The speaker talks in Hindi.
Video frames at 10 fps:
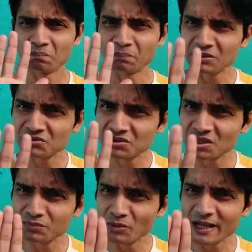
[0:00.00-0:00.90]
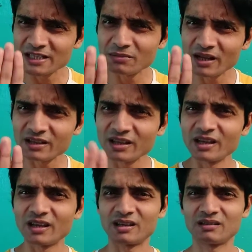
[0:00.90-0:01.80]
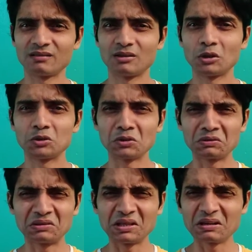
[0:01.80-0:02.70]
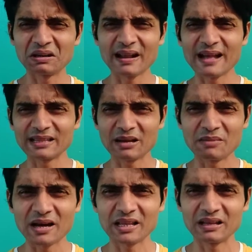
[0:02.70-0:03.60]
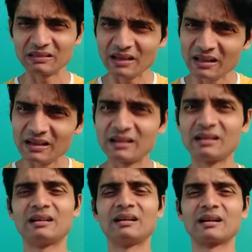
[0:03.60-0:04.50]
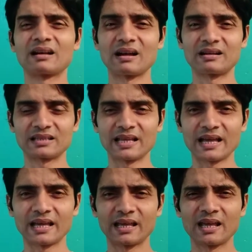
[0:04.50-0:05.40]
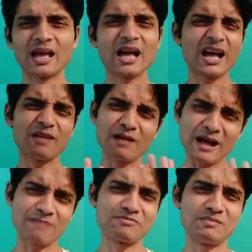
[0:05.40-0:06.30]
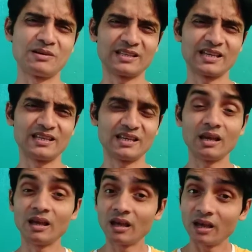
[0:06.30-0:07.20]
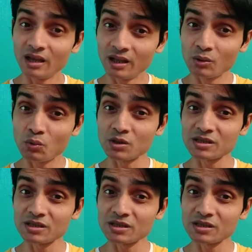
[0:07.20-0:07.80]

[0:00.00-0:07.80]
पच्चीस मुलाजिम रखे हैं जो दिन रात हमारे अंदर खटता है अब आप ही बताइए इनको